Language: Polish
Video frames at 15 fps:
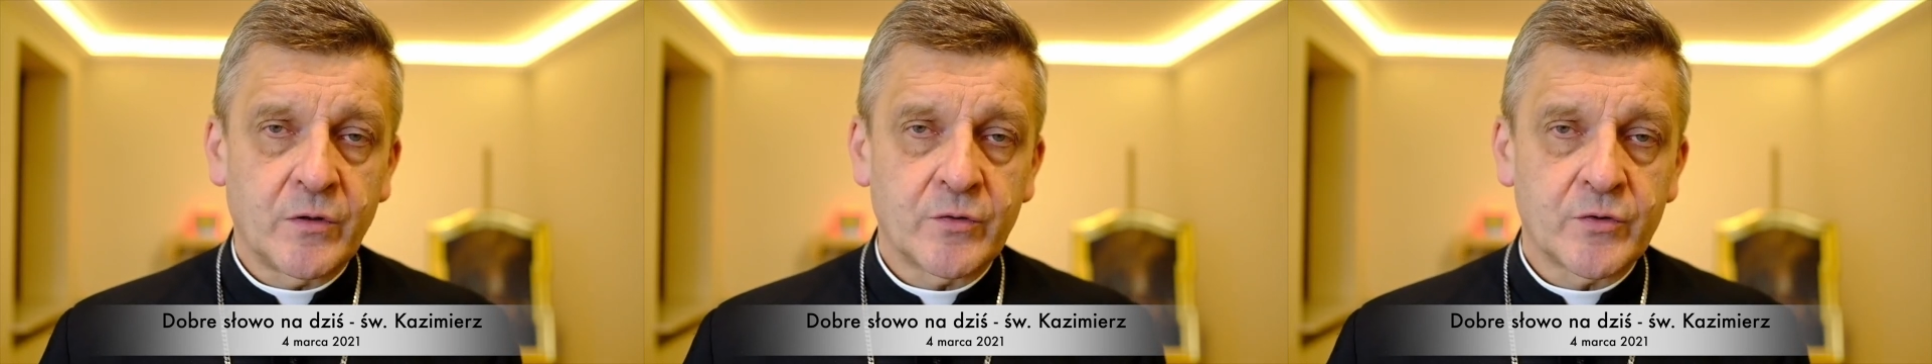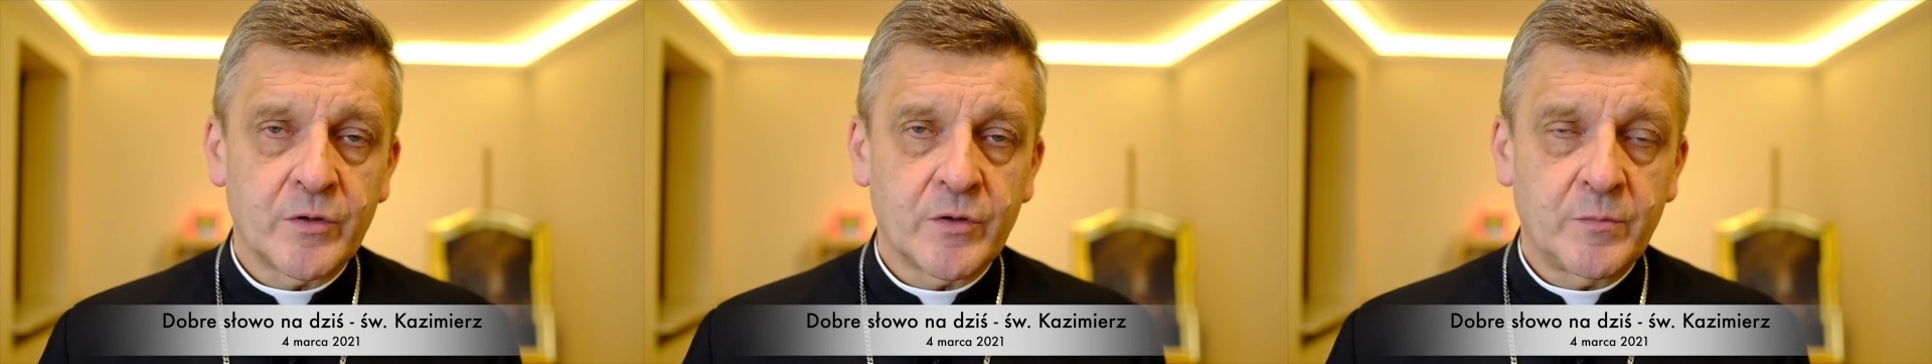
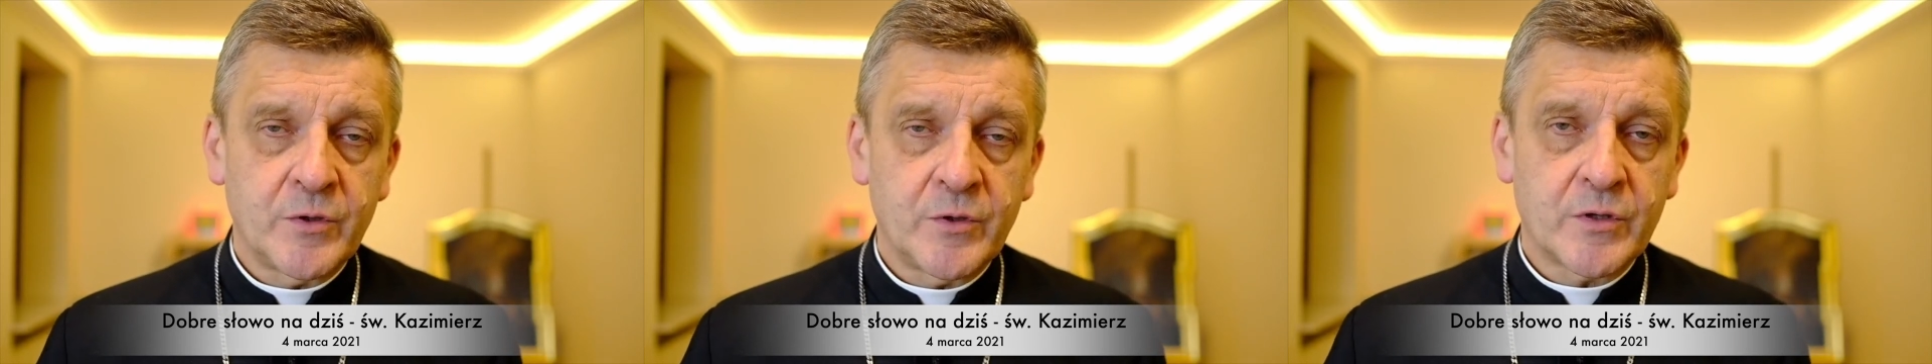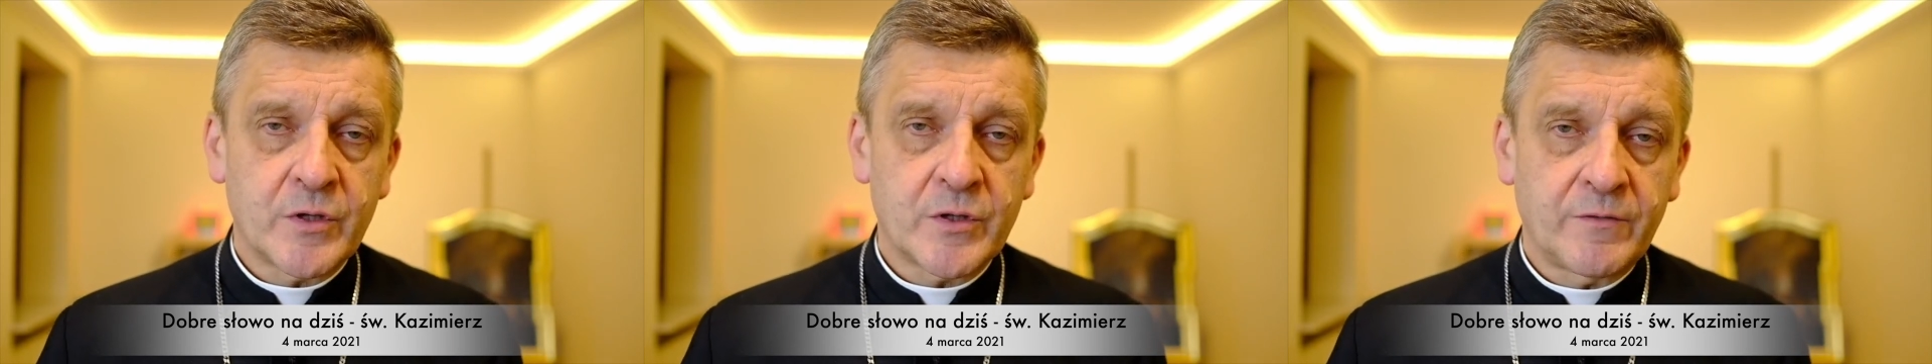o czym
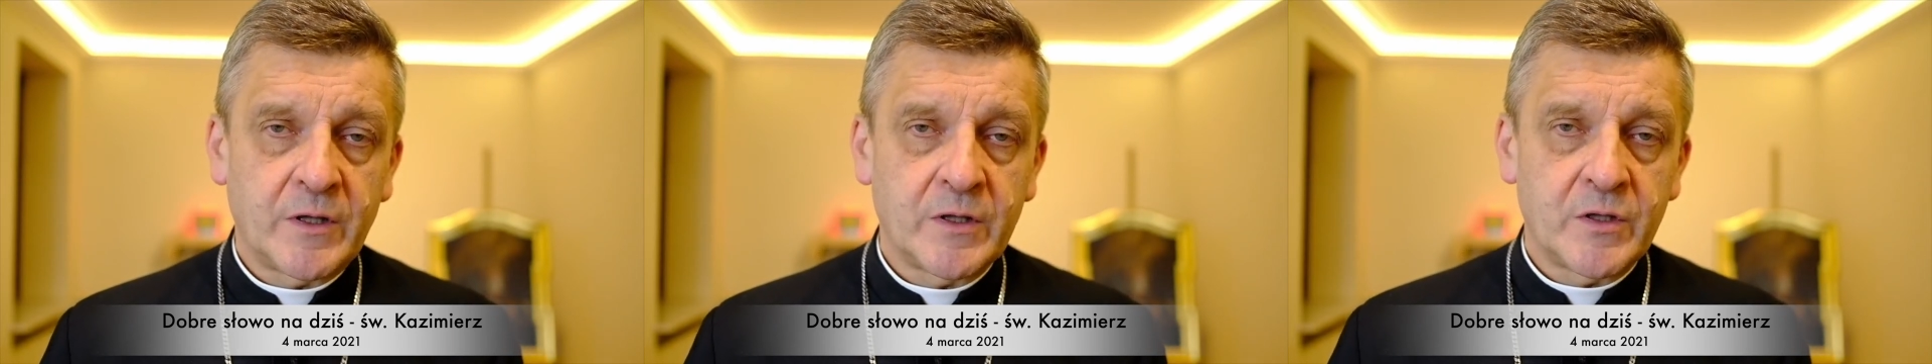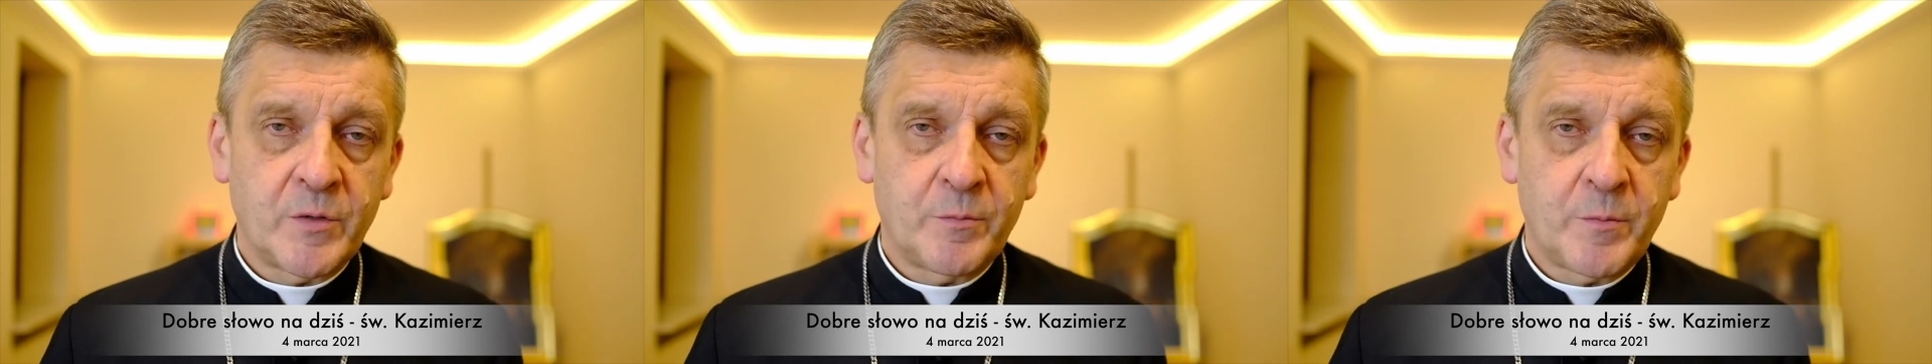pisze
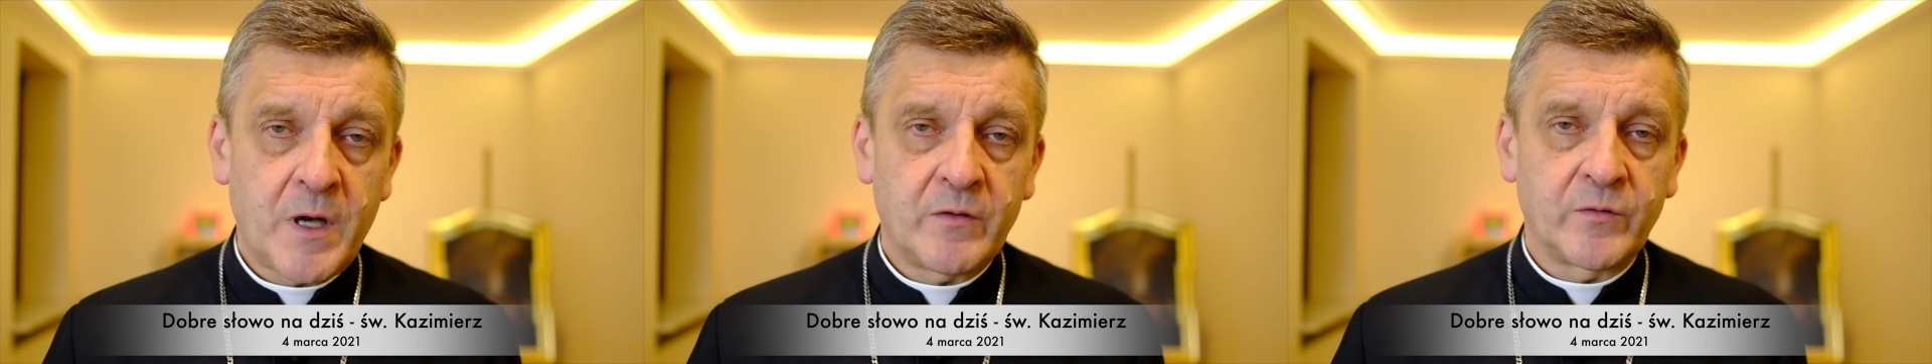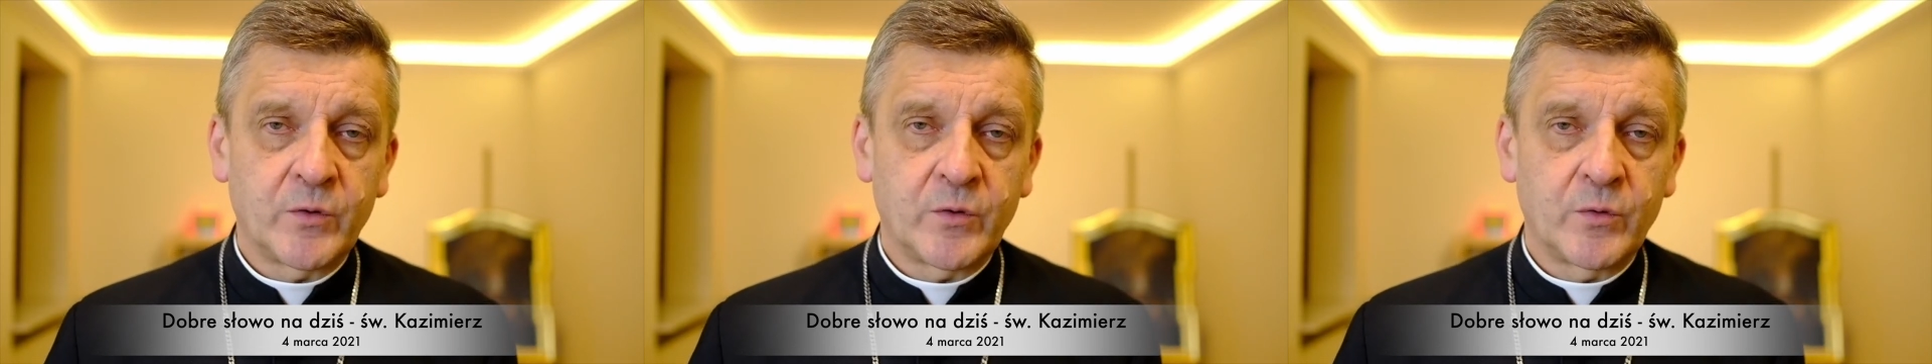święty
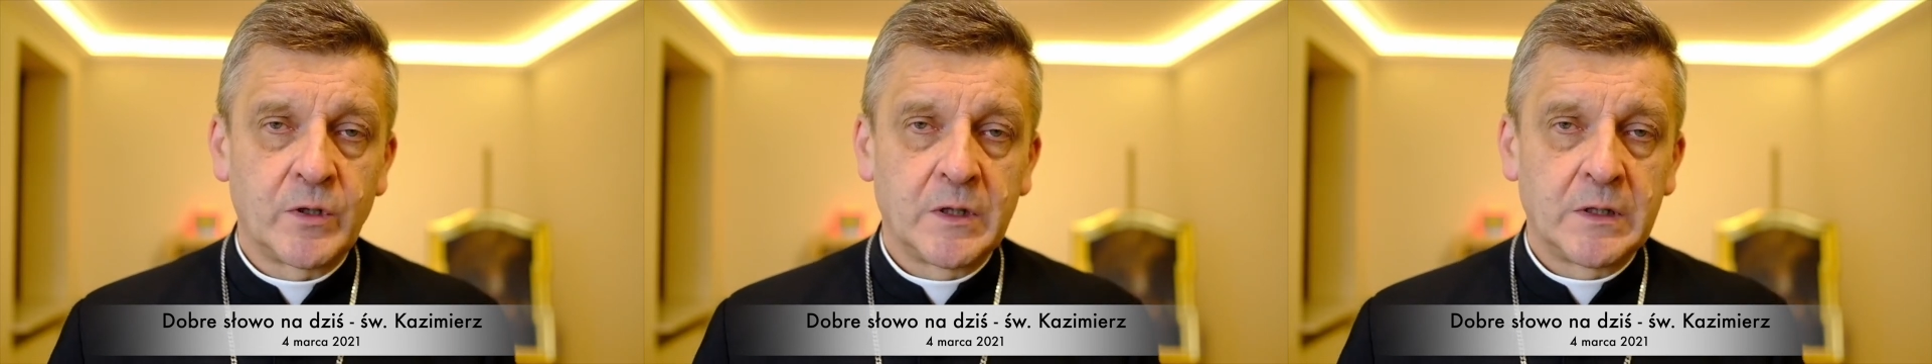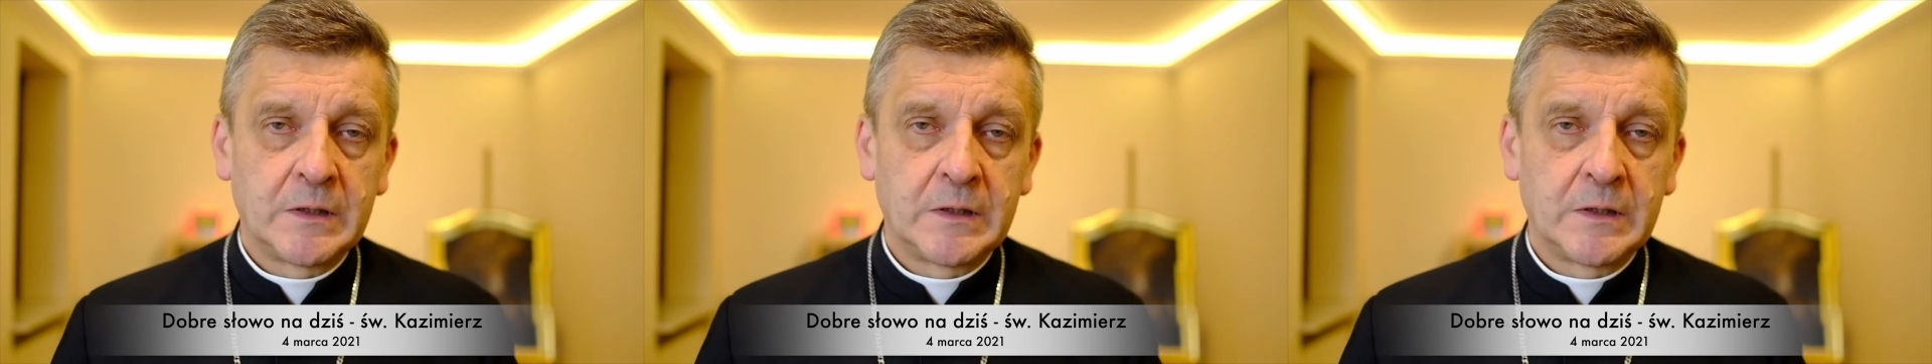Paweł